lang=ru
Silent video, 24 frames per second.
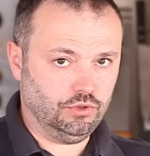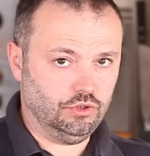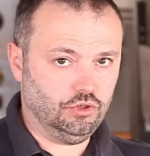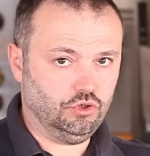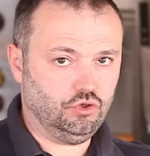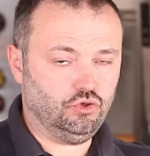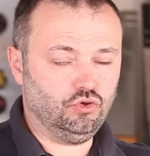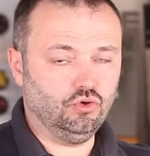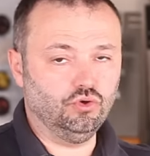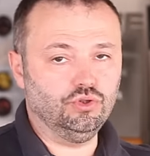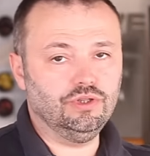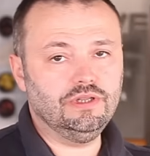
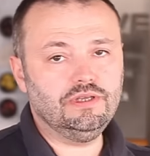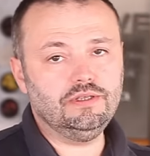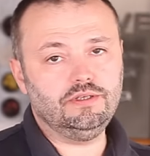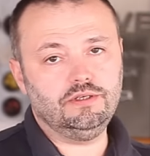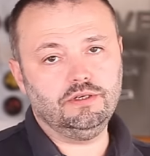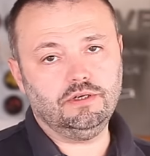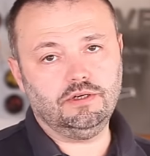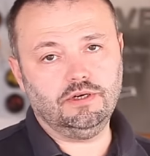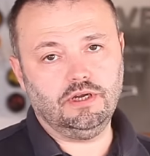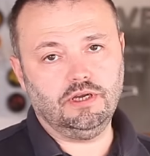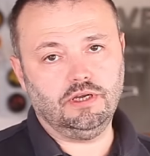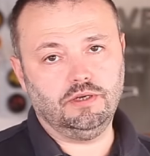еще
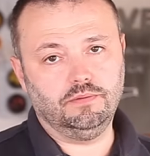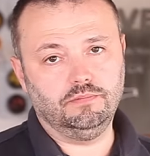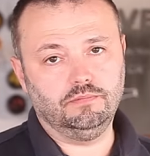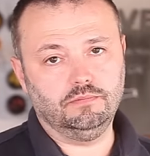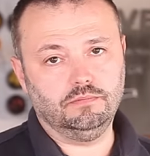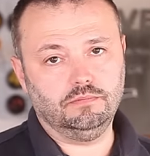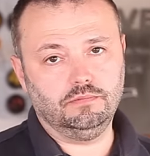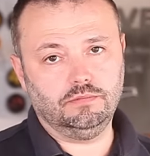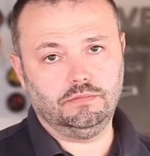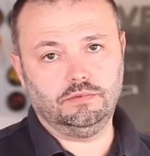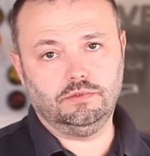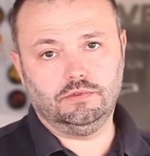
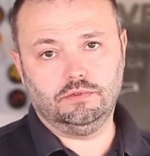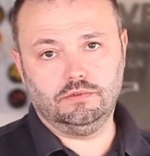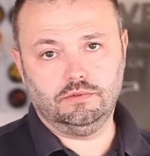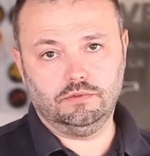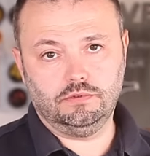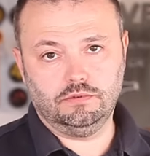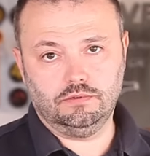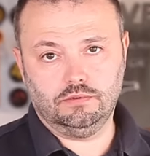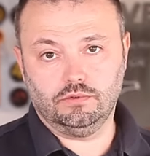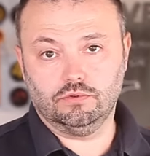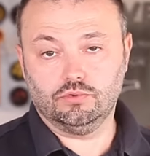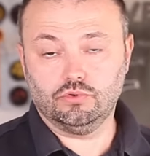натираем
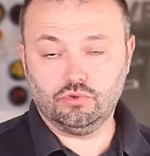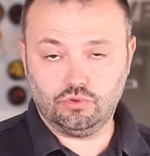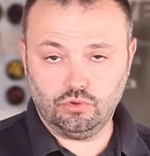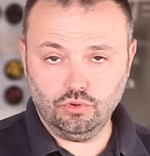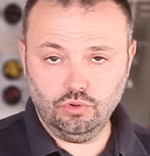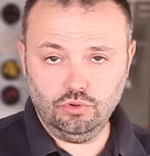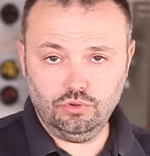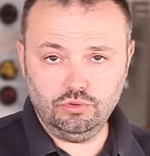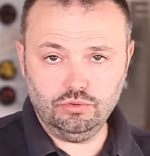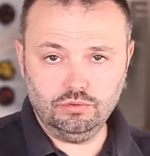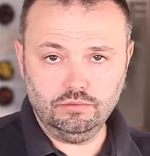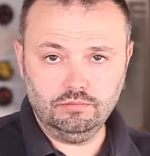э,
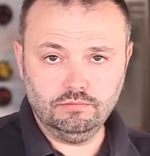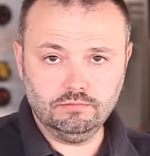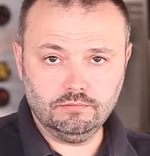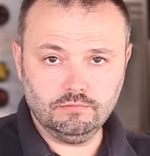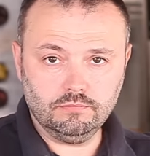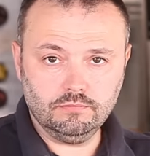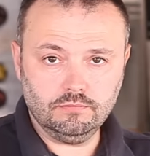солью